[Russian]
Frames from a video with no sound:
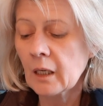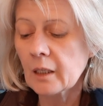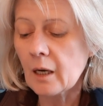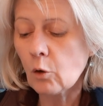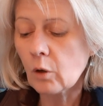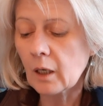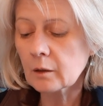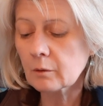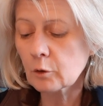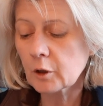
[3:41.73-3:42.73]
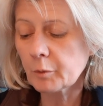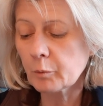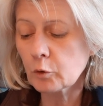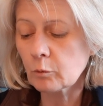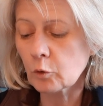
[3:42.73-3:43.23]
Я указываю тебе
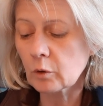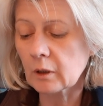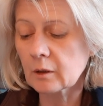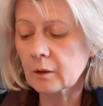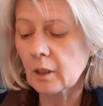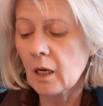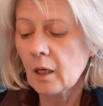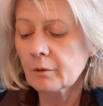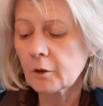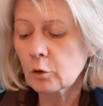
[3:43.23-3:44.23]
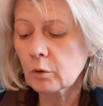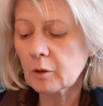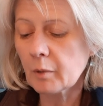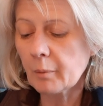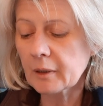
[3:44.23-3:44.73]
путь мудрости, веду
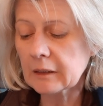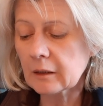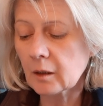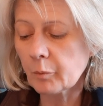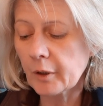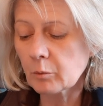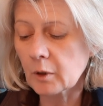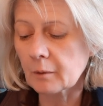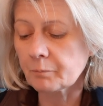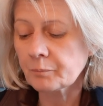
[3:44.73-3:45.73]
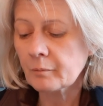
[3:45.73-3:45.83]
тебя по стезям прямым.